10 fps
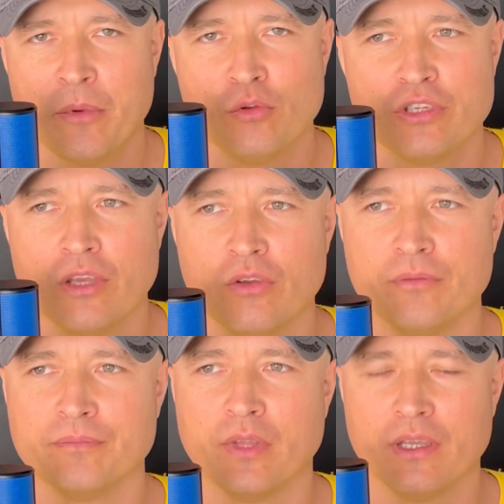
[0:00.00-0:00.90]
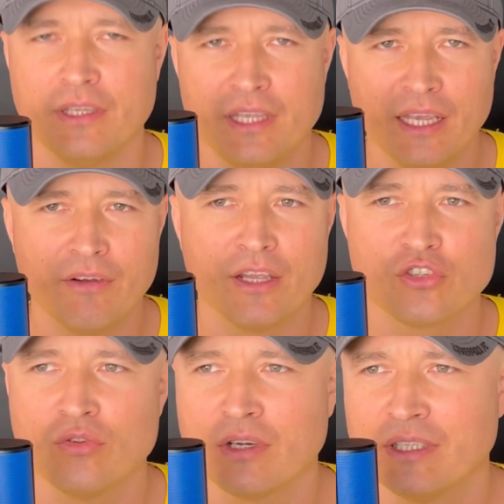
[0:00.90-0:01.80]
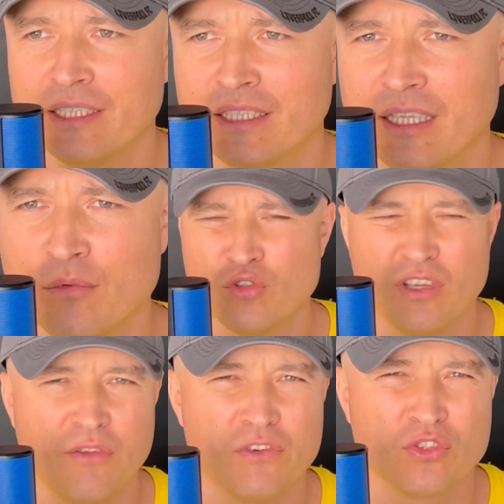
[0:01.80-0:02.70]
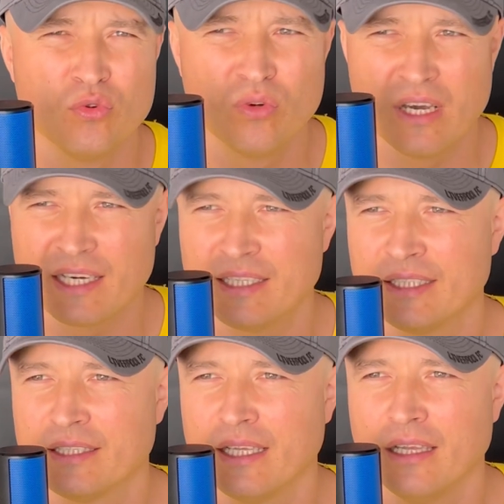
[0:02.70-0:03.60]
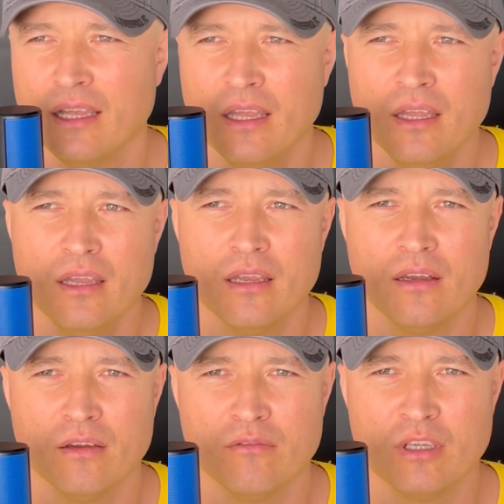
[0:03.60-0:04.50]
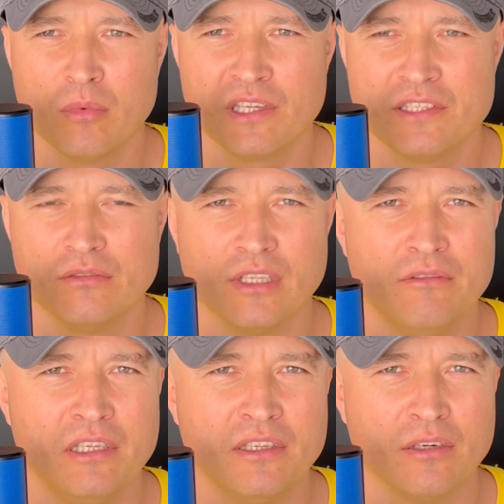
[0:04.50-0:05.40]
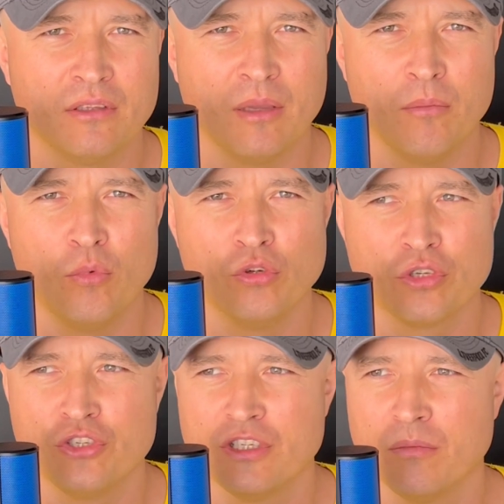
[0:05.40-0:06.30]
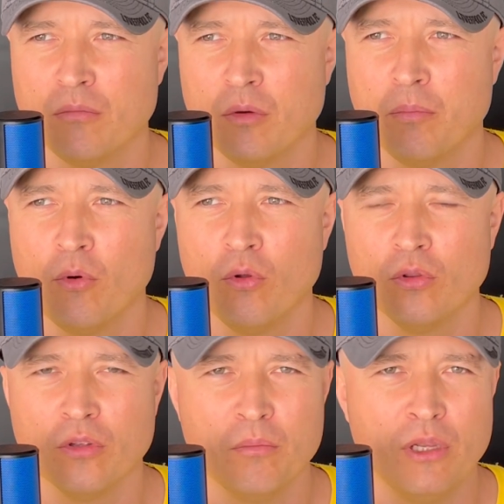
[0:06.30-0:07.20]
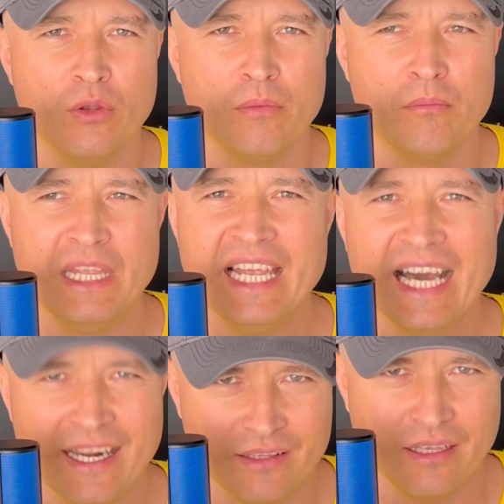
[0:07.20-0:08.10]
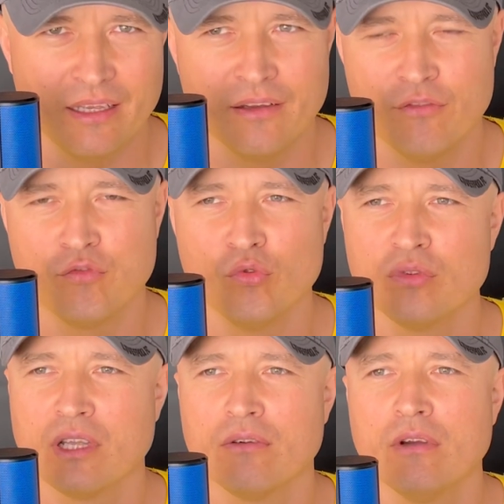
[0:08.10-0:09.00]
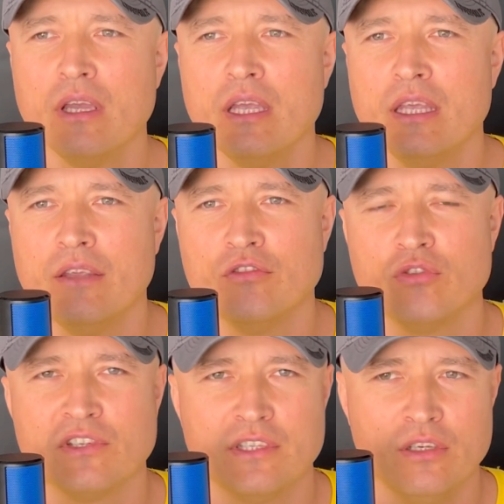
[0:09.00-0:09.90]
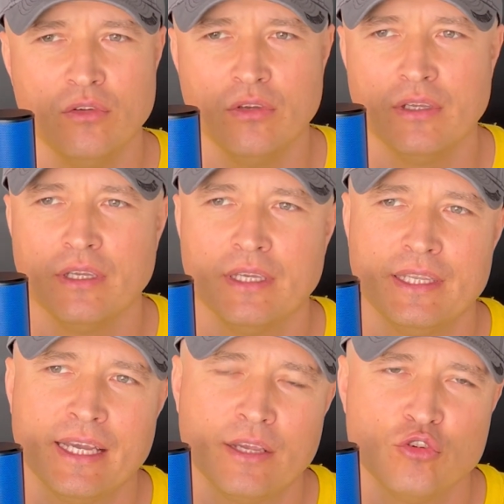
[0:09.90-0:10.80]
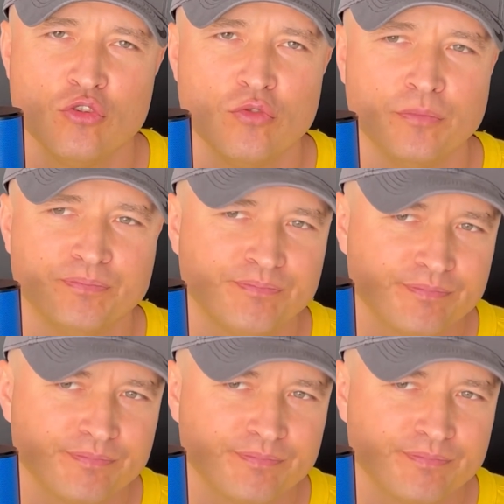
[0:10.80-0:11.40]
получаю, э, где говорят, что Артета там чуть ли не физрук, Артета э, выбросил на ветер там больше, чем полмиллиарда фунтов и все остальное. Я хочу